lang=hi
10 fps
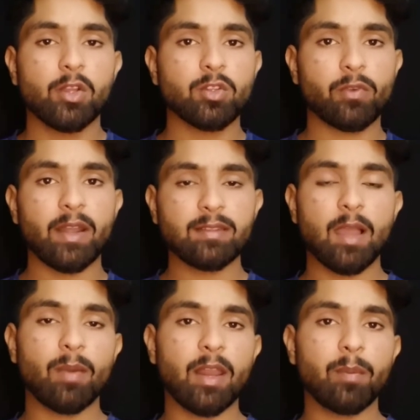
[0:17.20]
फ्रेंड्स
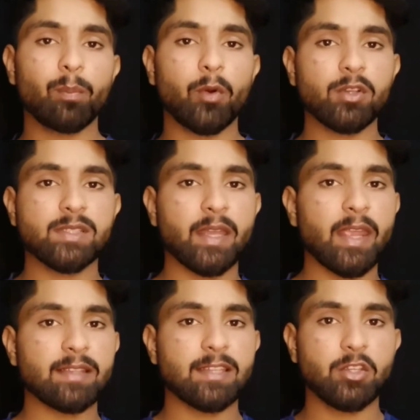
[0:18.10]
हमारे बहुत सारे
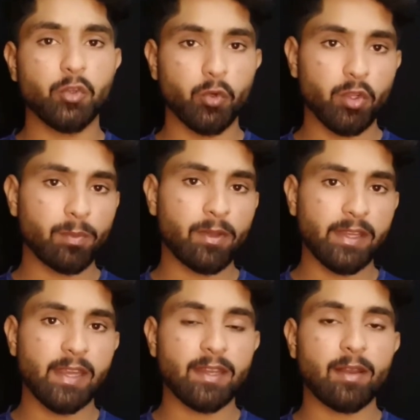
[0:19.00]
ऐसे यूट्यूब
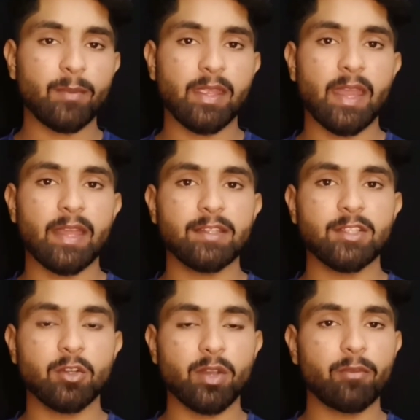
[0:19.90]
क्रिएटर भी हैं
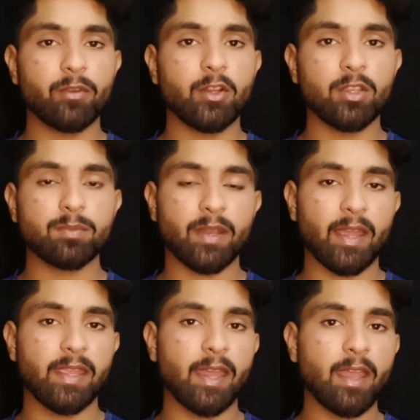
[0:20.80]
जिन्होंने वीडियोज बनाई
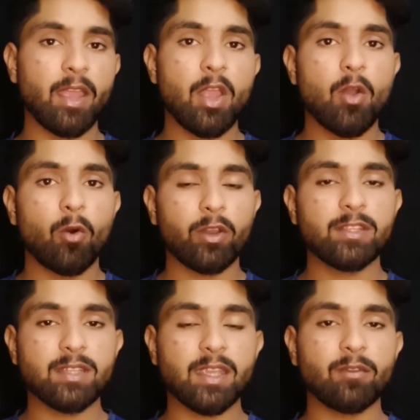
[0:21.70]
है और
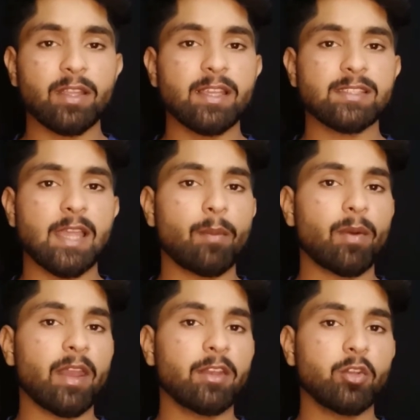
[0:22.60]
इसकी वजह से
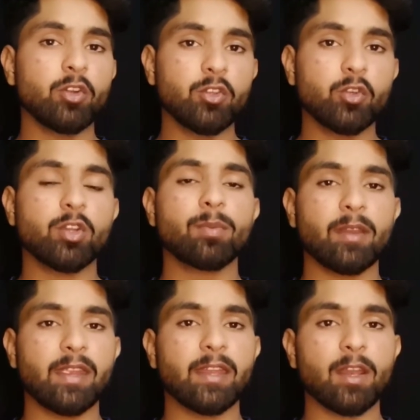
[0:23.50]
हमारे न्यू यूट्यूब
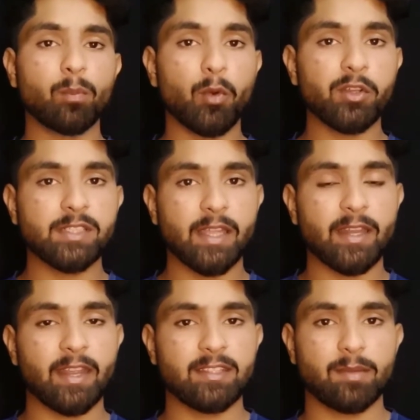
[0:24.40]
क्रिएटर बहुत ज्यादा
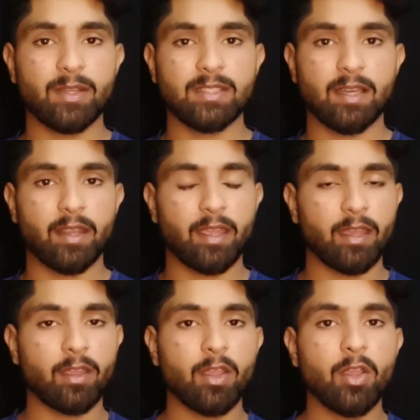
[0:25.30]
टेंशन में जा रहे हैं
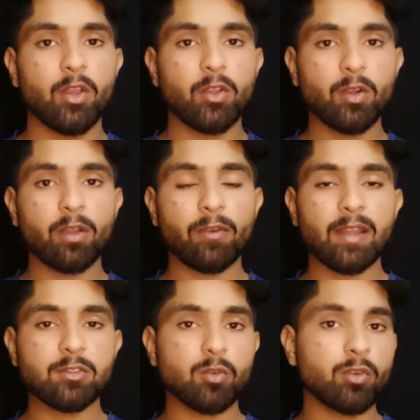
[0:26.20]
क्योंकि
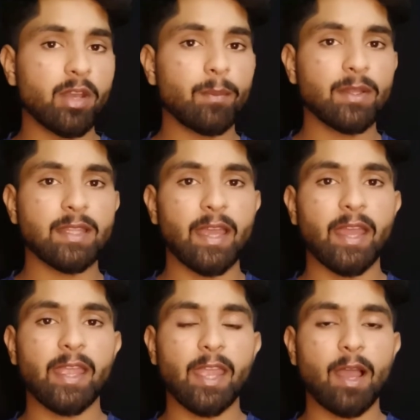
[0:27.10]
फ्रेंड्स उन्होंने बताया
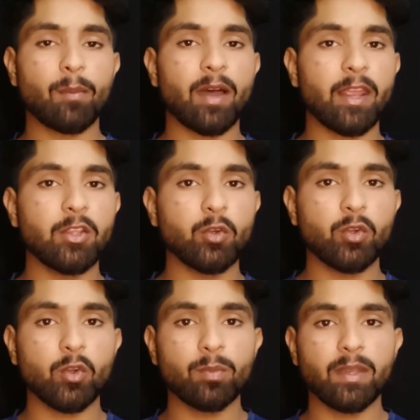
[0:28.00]
है कि हमारे
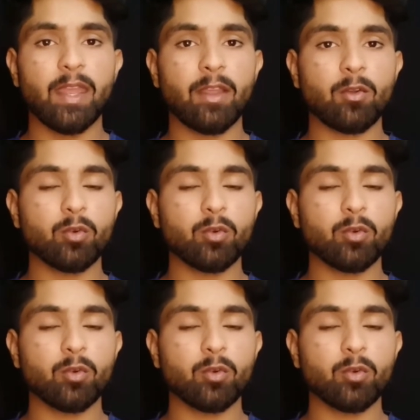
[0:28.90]
यूट्यूब ने कुछ